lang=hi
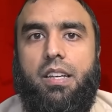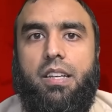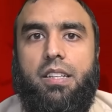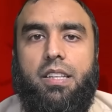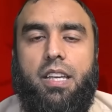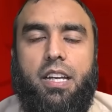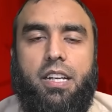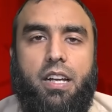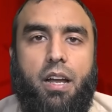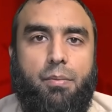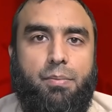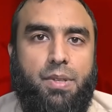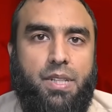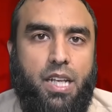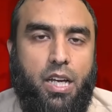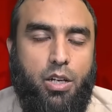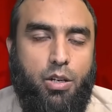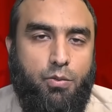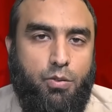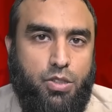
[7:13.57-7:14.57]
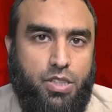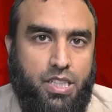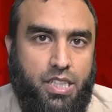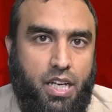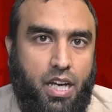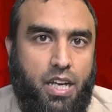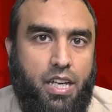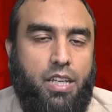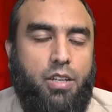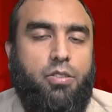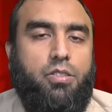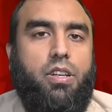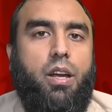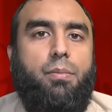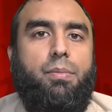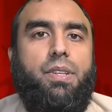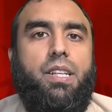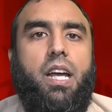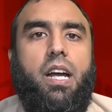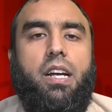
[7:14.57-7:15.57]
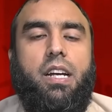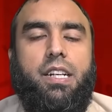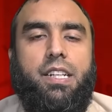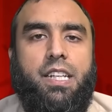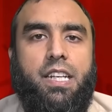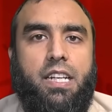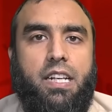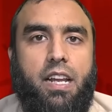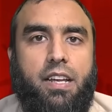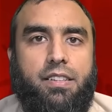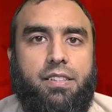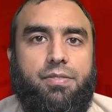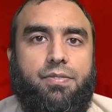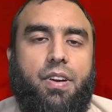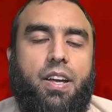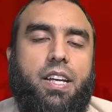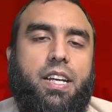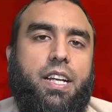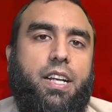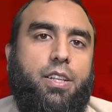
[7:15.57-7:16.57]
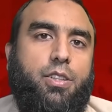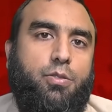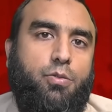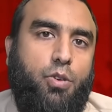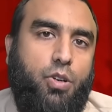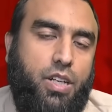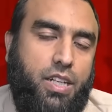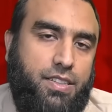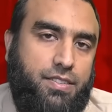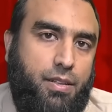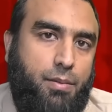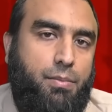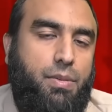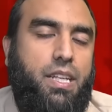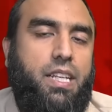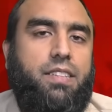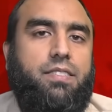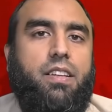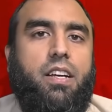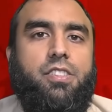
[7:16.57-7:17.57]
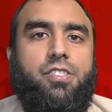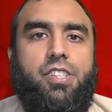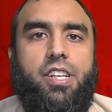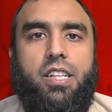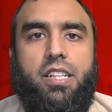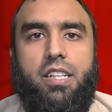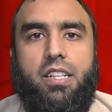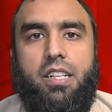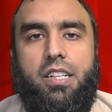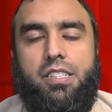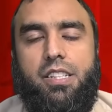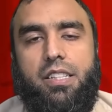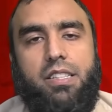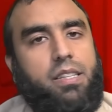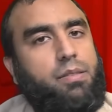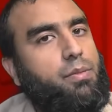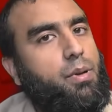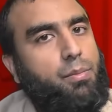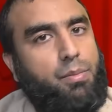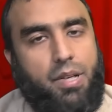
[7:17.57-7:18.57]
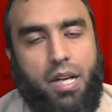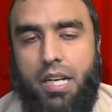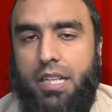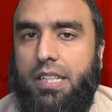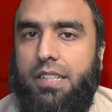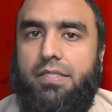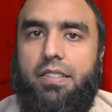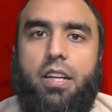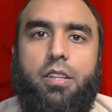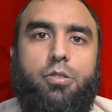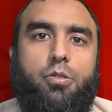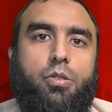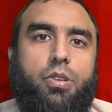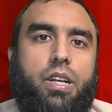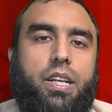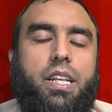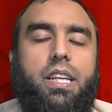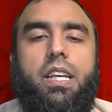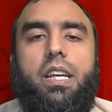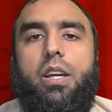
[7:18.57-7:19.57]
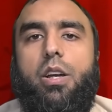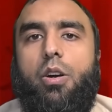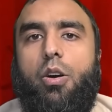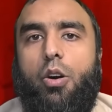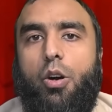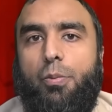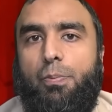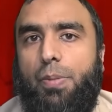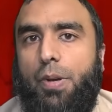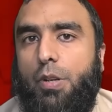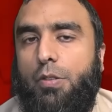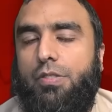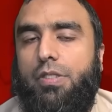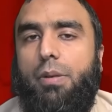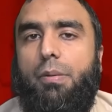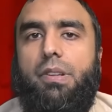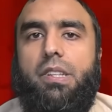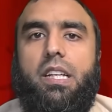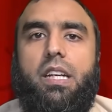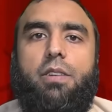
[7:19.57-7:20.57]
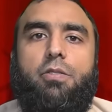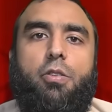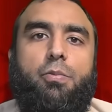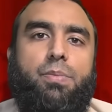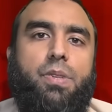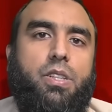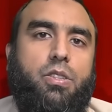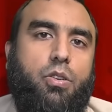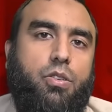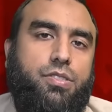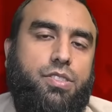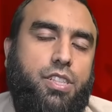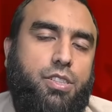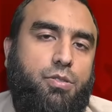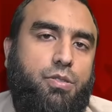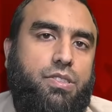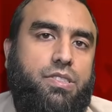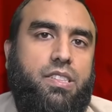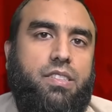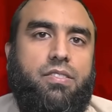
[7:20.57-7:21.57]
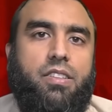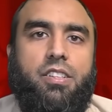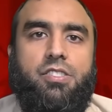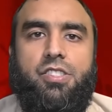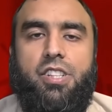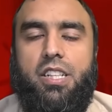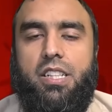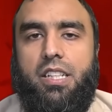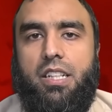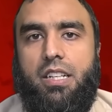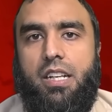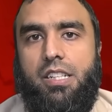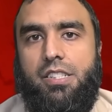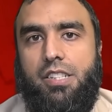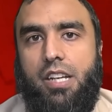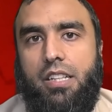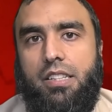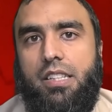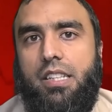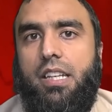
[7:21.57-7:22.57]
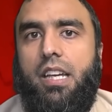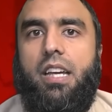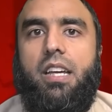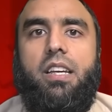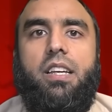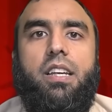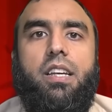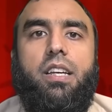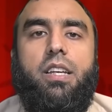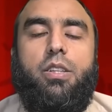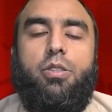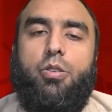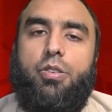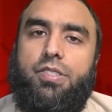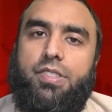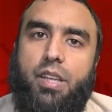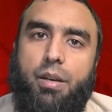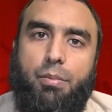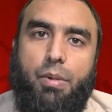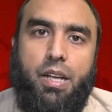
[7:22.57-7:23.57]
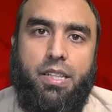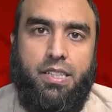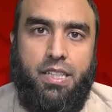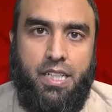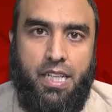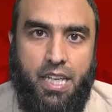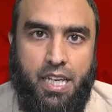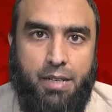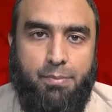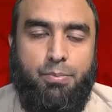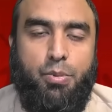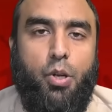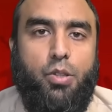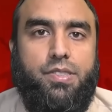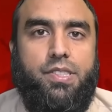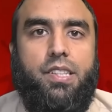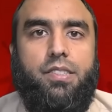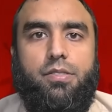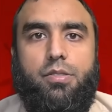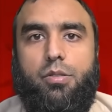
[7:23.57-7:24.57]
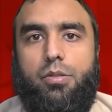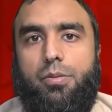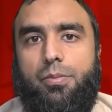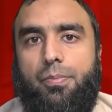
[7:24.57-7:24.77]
कि काबीना को वो दिखाएं और काबीना अगर डी क्लासीफाई करे तो वो अगर असम्बली के साथ शेयर करना चाहते हैं मेम्बरान के साथ तो करें और फिर उसके बाद अगर वो अपने कॉन्स्टिट्यूंट्स के साथ शेयर करना चाहते हैं तो इसके बाद करें एक प्रोसेस हो